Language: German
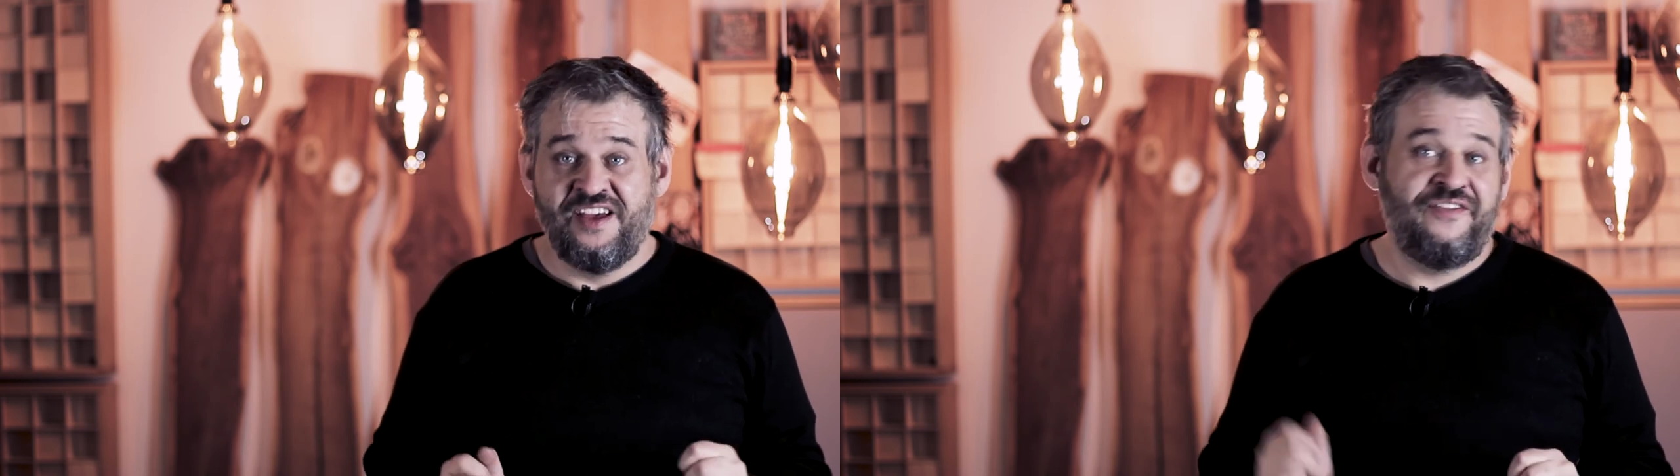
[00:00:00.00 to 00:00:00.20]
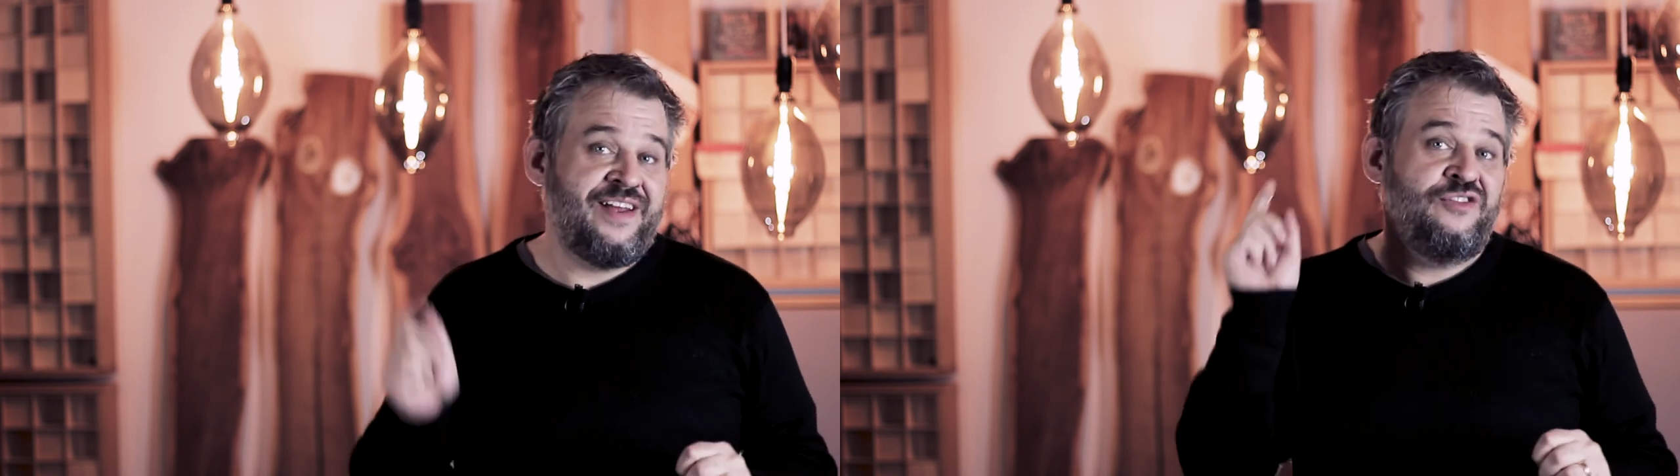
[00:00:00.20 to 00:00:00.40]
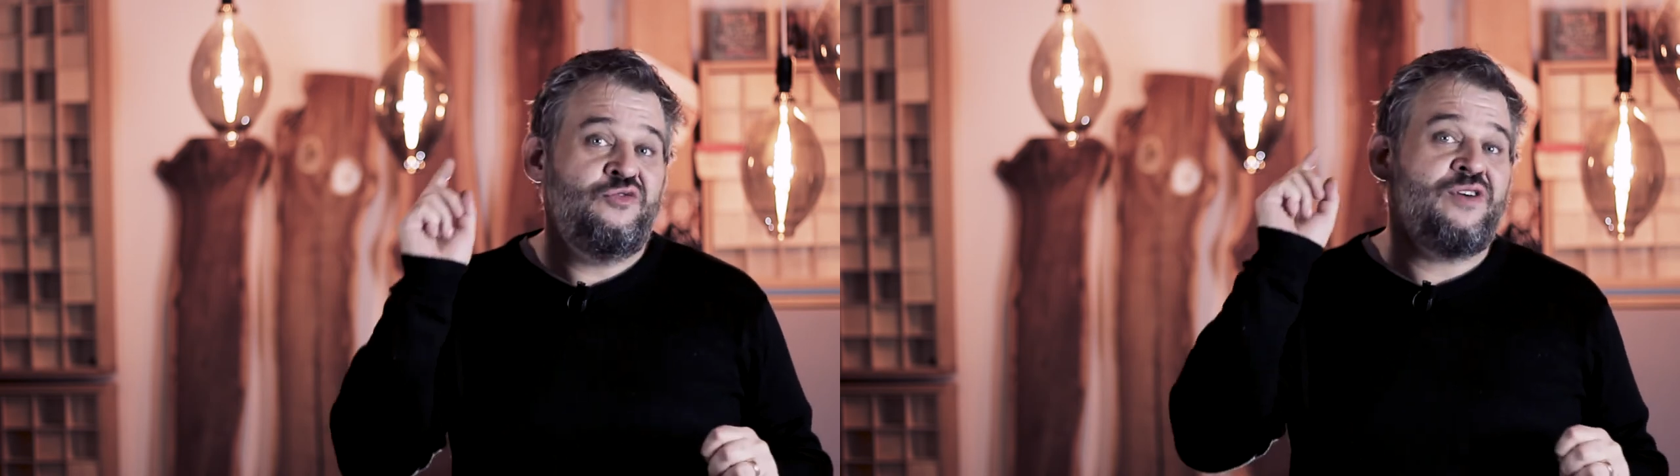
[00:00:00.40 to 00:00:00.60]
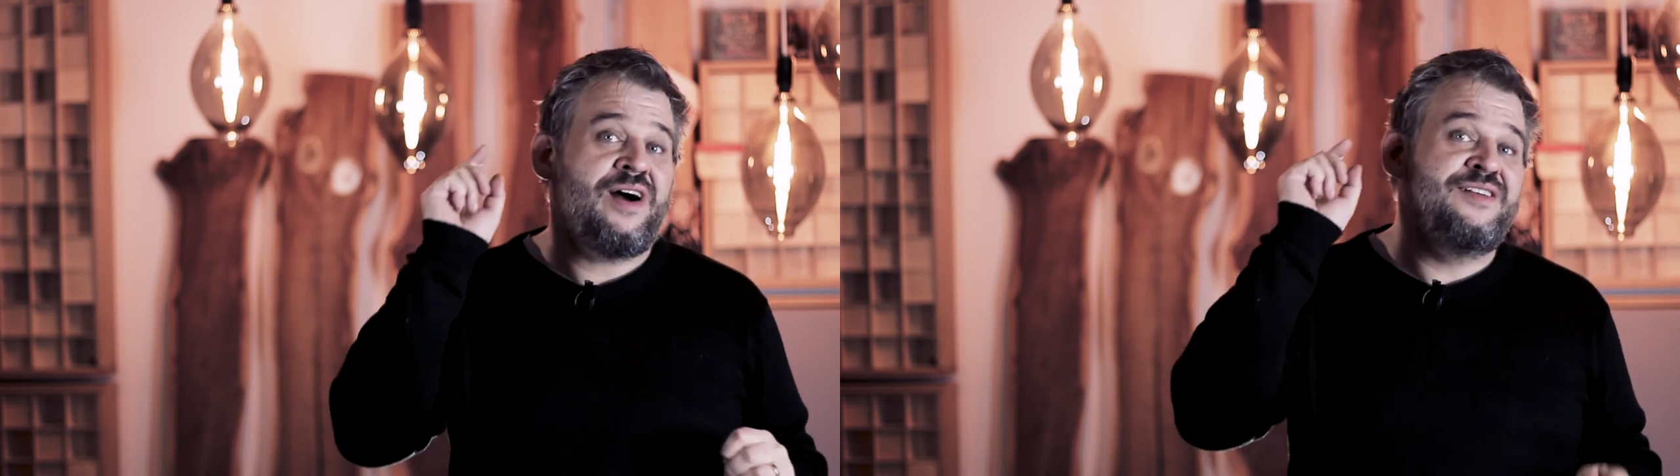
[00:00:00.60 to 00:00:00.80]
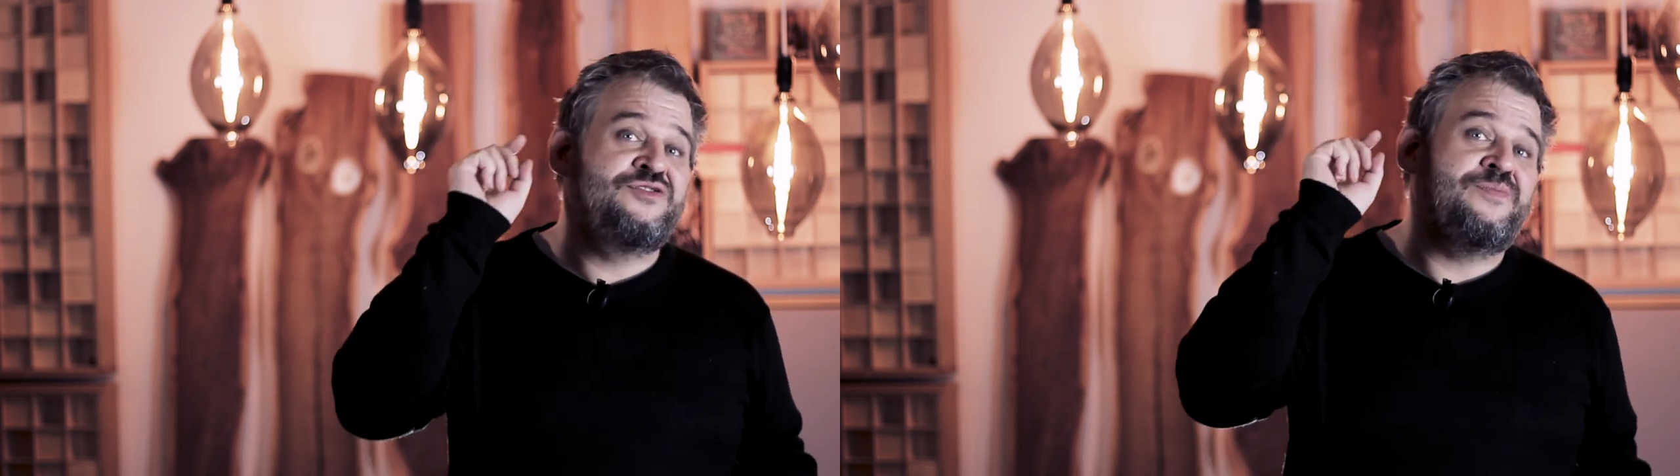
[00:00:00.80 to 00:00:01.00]
Wenn du
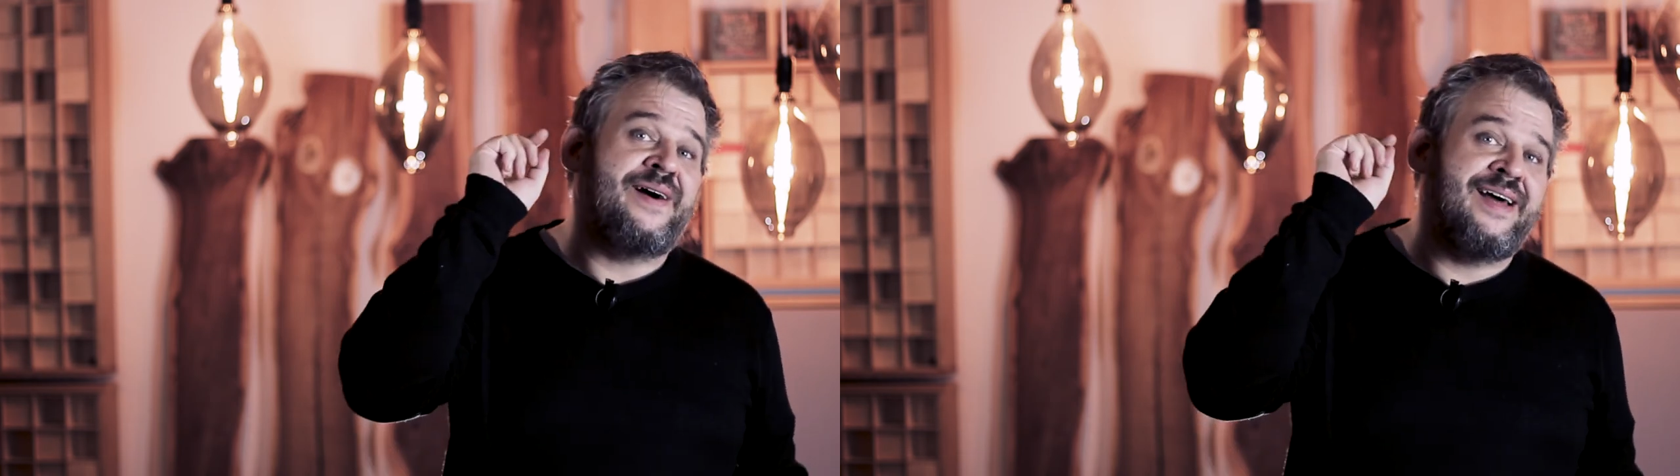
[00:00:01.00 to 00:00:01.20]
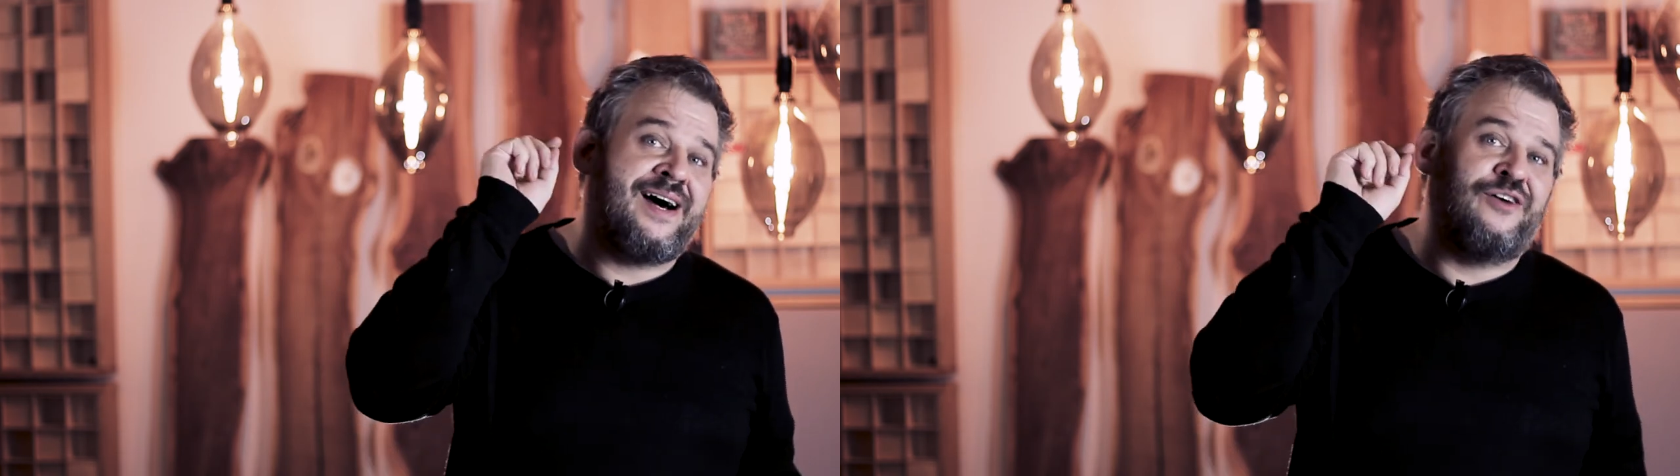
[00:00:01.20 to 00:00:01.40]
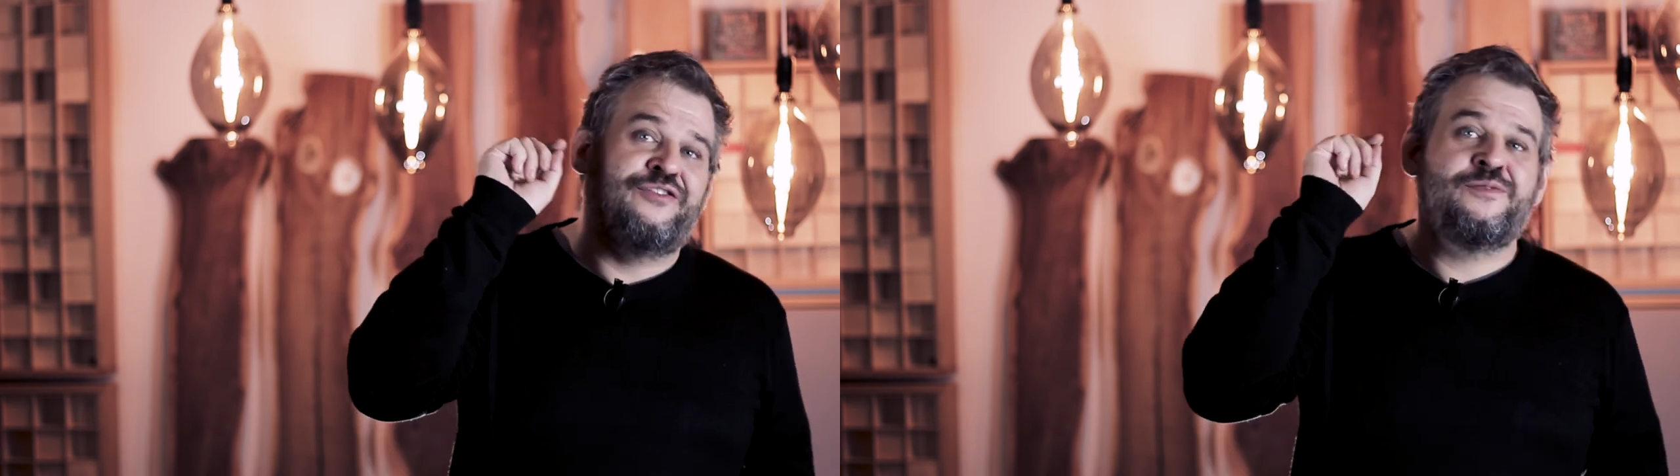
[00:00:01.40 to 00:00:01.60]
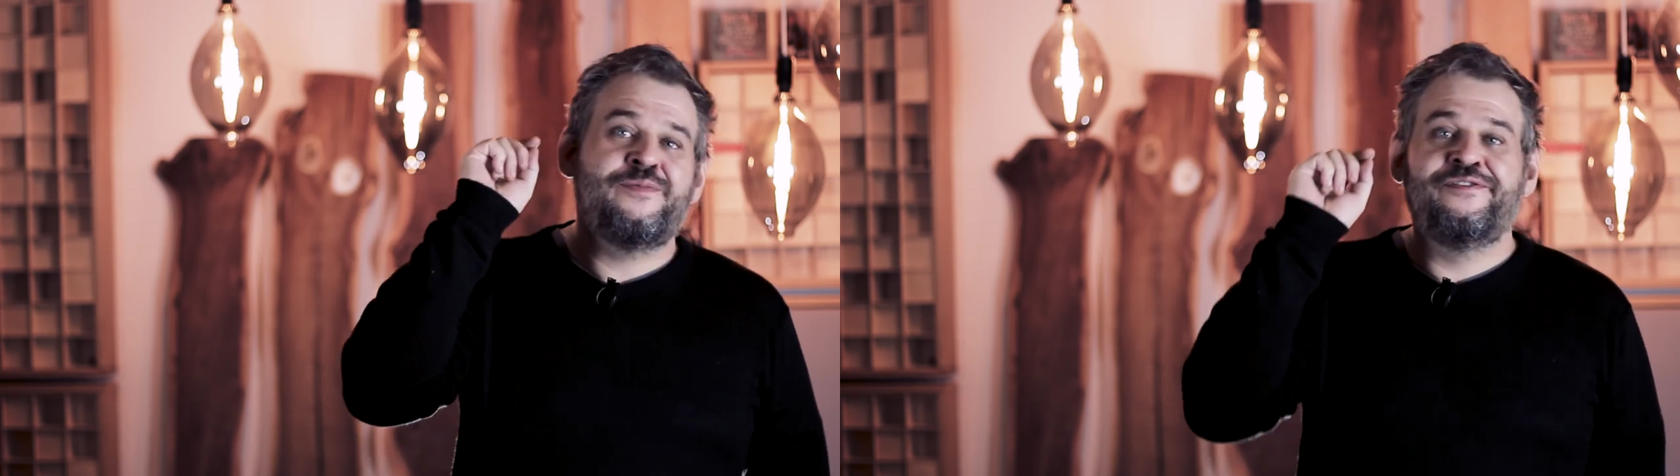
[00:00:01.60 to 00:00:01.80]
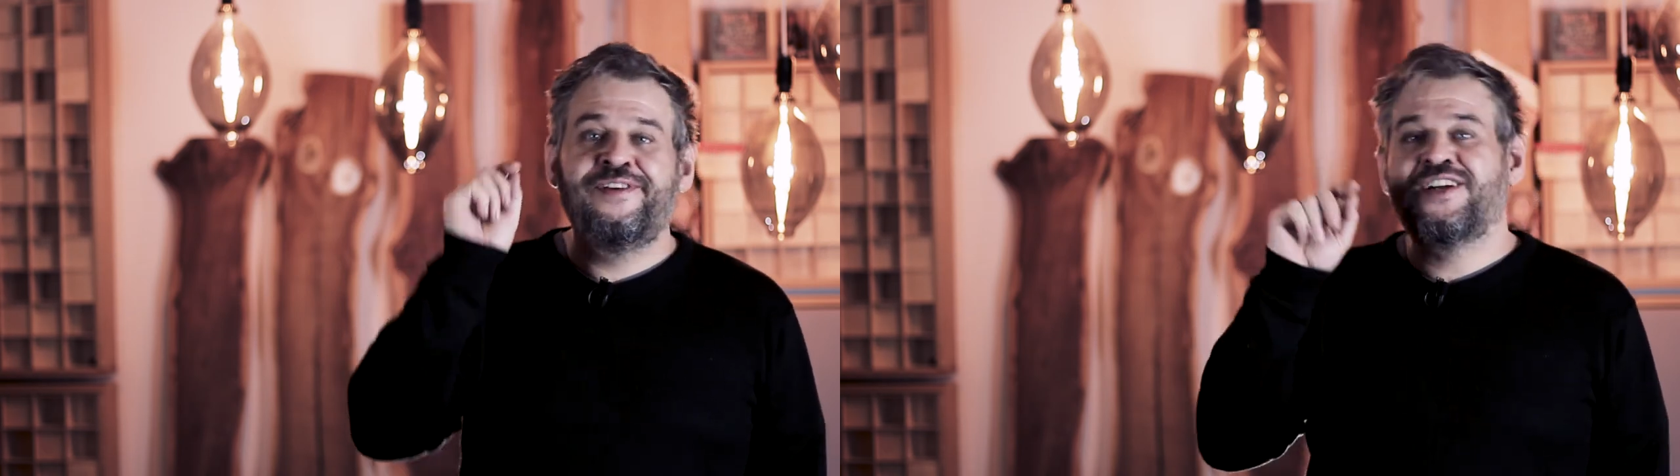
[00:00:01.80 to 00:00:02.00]
also bei der
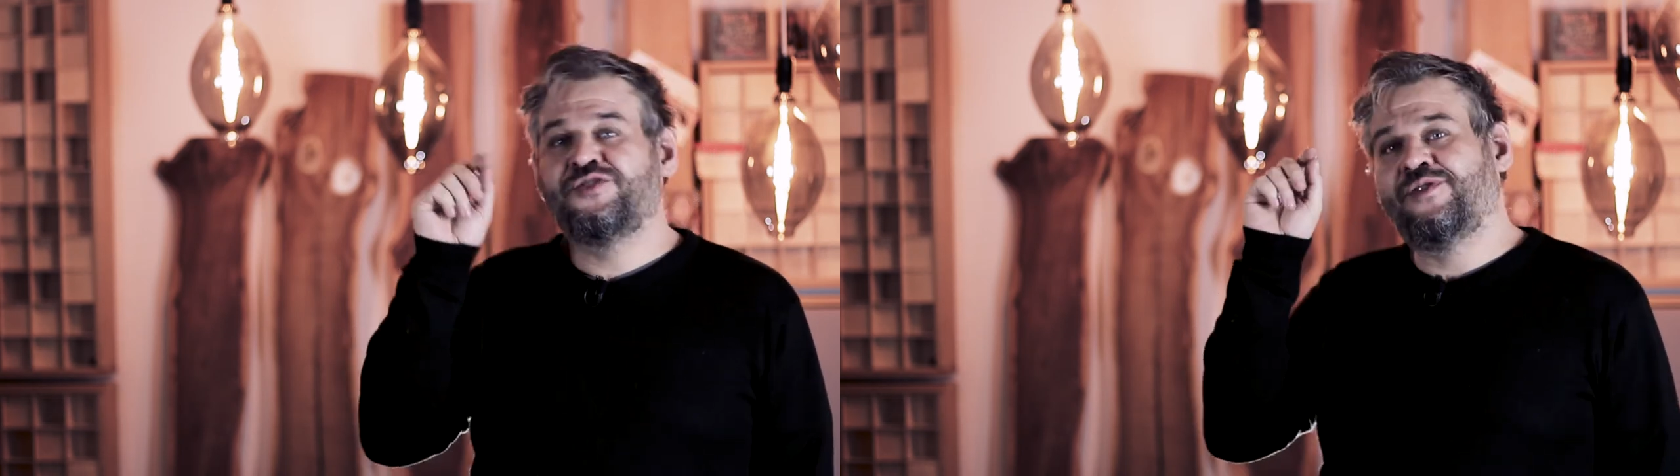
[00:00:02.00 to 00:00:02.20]
Aufnahme vieler